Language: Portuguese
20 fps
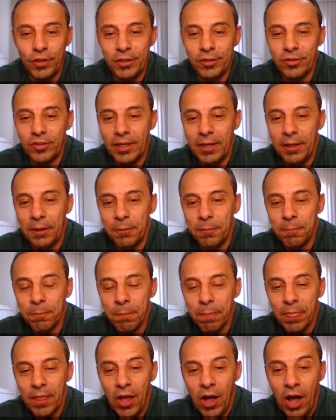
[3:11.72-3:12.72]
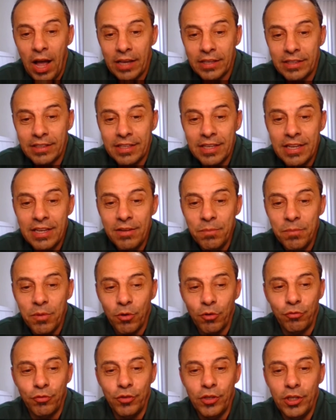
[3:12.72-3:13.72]
os filhos dele. Aqui,
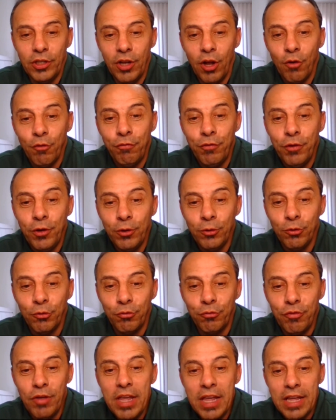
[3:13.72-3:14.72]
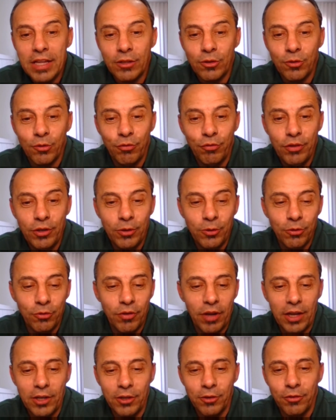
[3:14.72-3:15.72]
meu filho, é o filho do vento, o filho
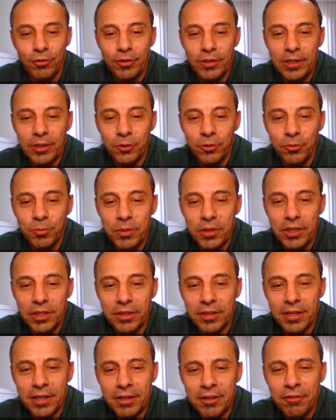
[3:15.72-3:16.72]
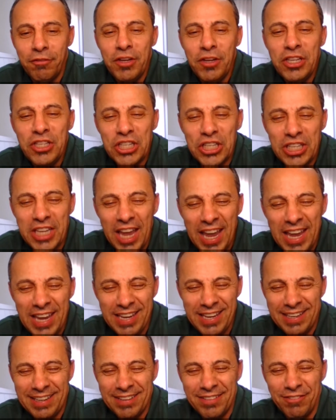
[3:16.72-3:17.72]
do. Aí eu falei para os meninos: filho de
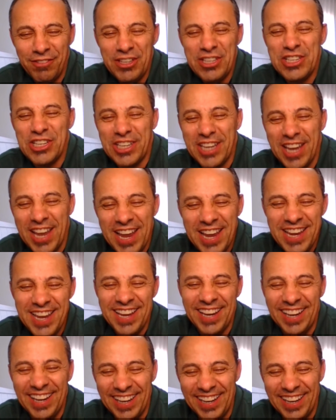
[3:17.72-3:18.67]
quem? Filho de quem?